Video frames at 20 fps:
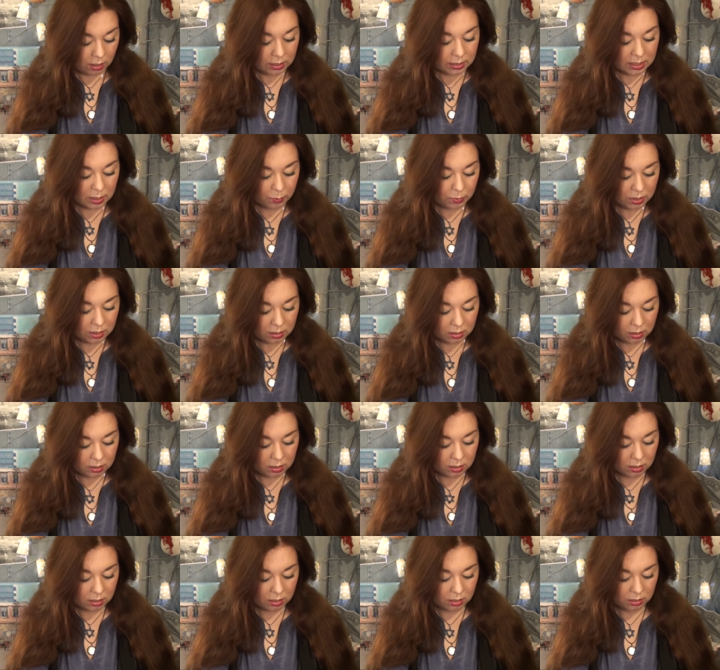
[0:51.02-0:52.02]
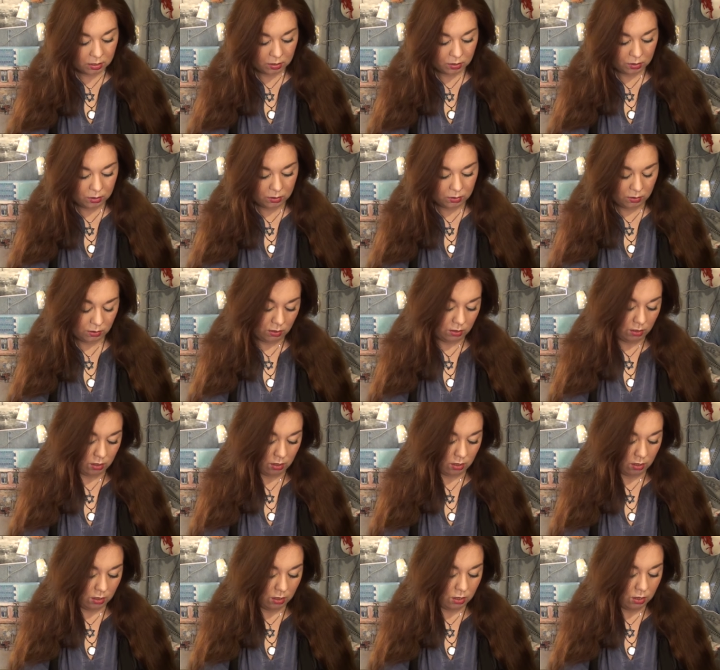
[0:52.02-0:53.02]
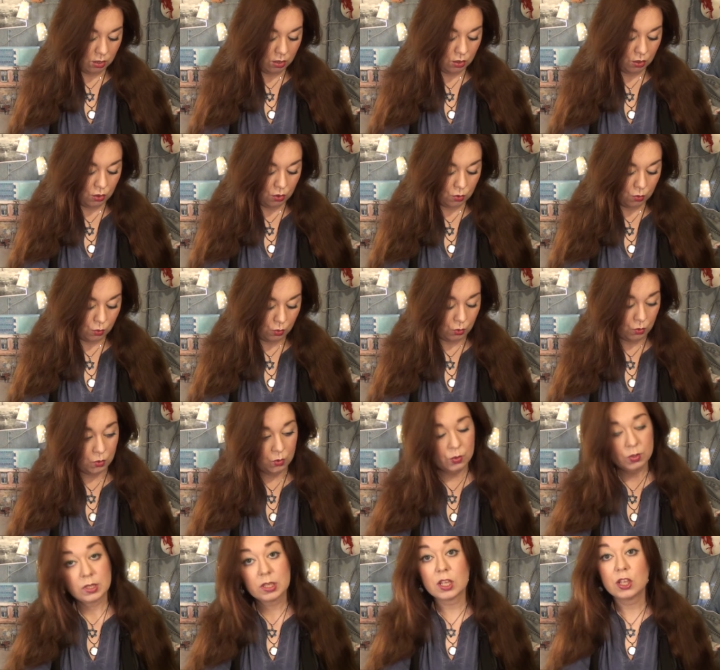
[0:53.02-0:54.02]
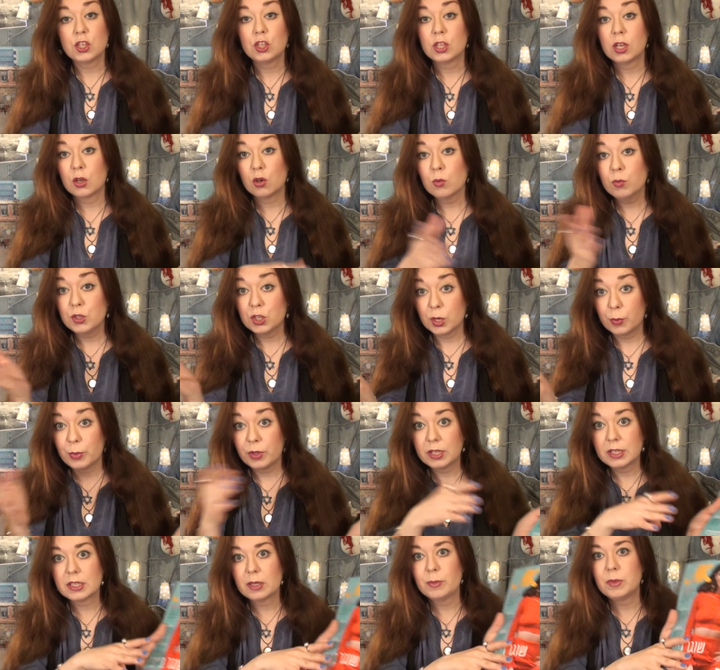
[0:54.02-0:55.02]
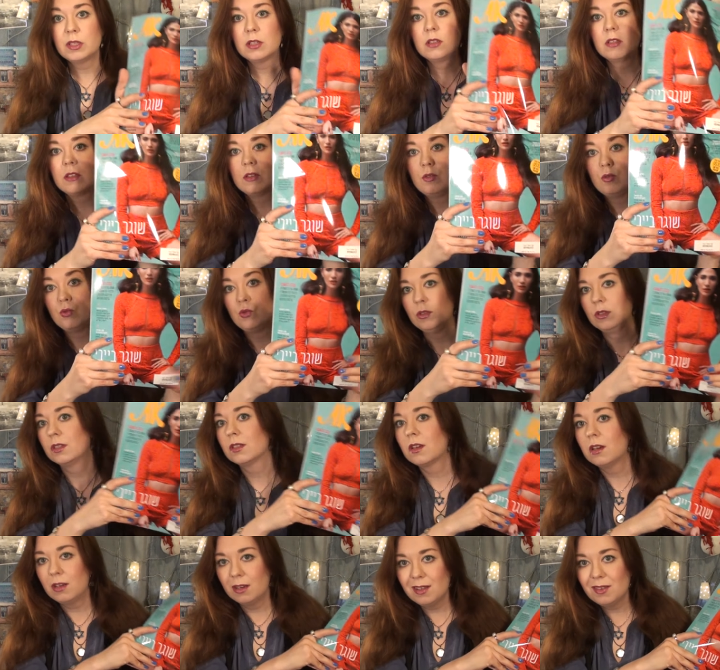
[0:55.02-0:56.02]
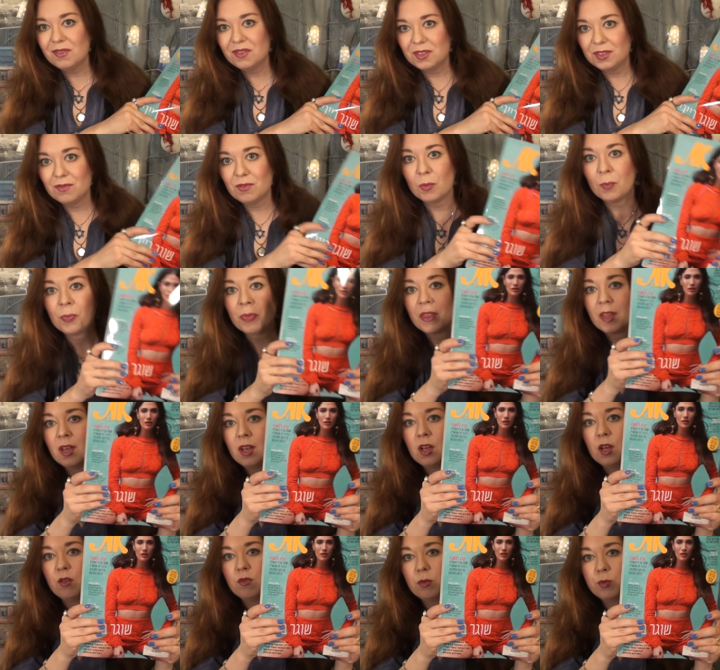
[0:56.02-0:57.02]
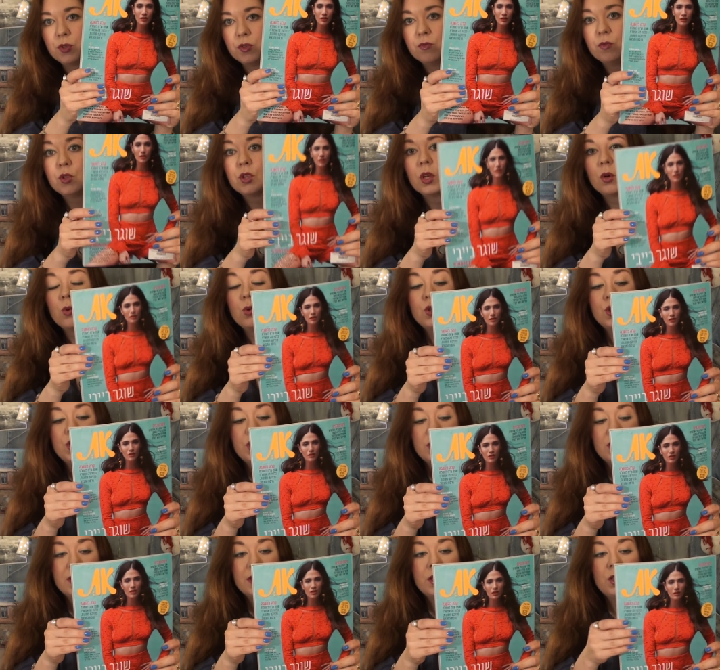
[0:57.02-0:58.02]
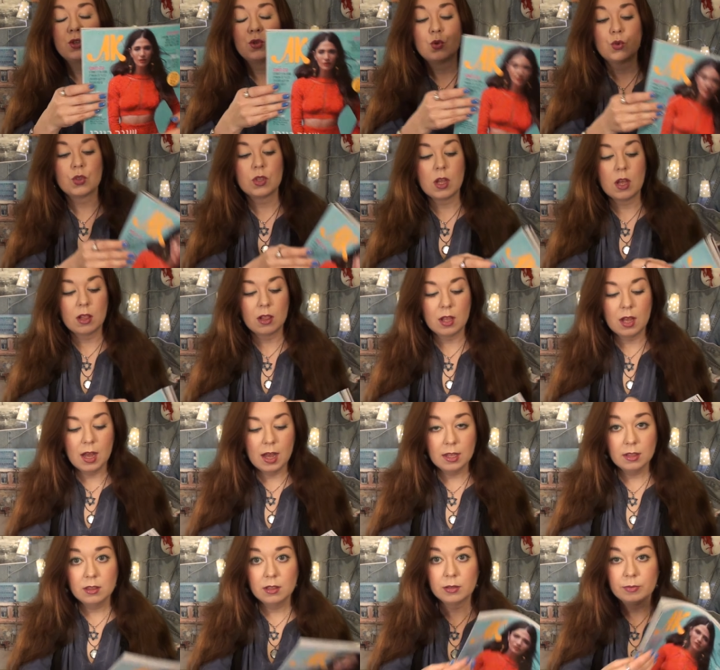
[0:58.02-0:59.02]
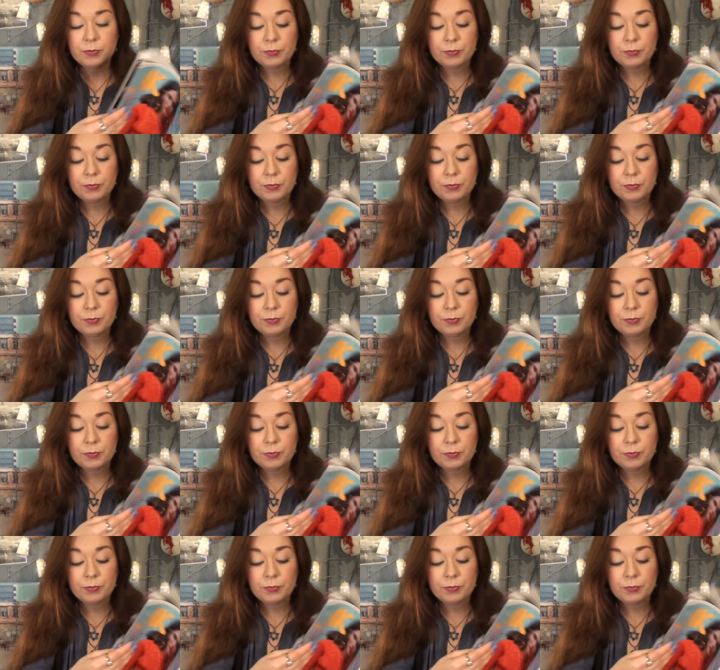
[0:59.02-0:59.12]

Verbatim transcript: За месяц июнь. Значит, коробочка была за месяц июнь, скорее всего. В общем, вот такой женский журнал «Ад».